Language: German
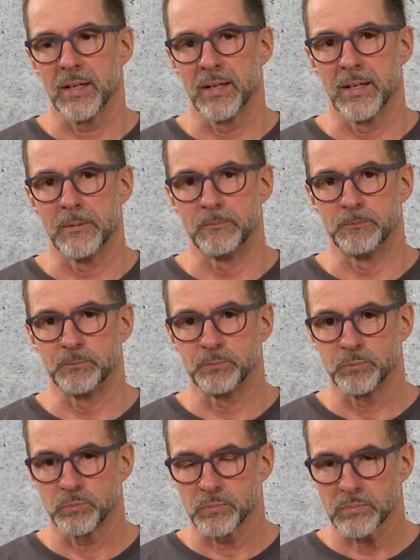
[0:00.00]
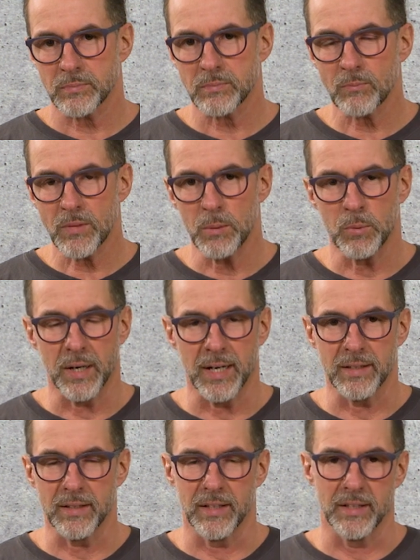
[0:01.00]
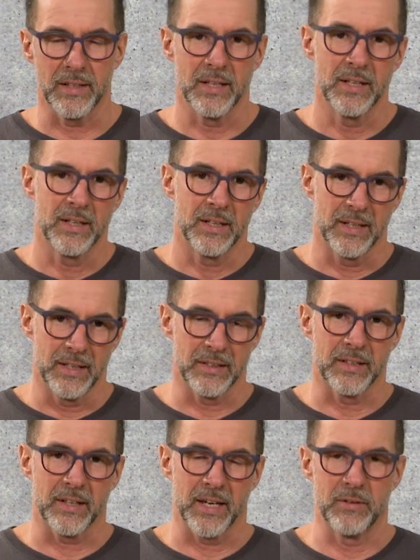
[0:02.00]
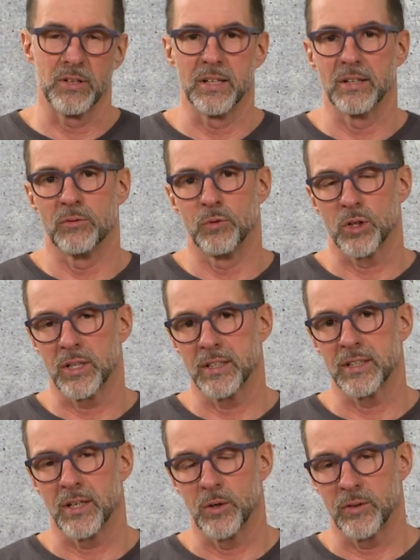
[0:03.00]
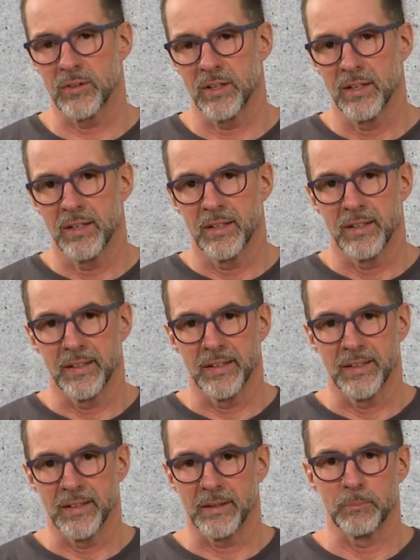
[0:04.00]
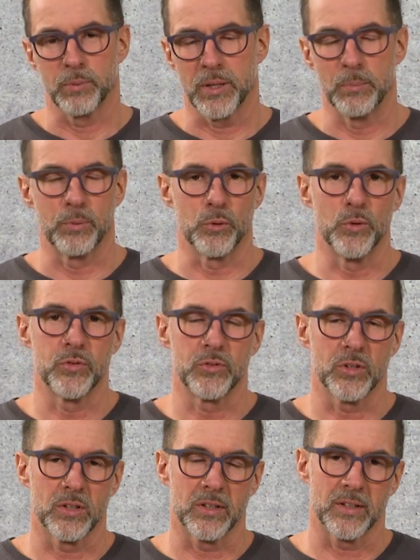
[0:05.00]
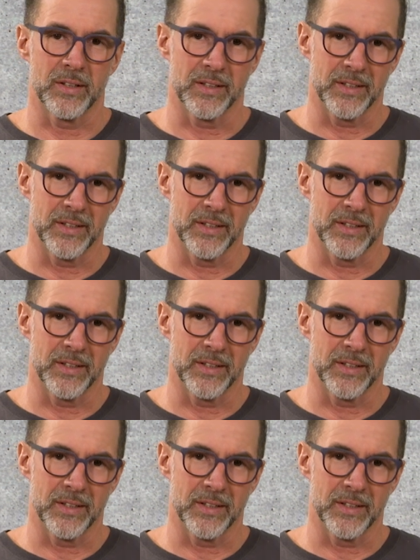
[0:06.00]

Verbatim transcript: Ähm, man hat ein ein Krebel wirklich aus äh, geprüfter,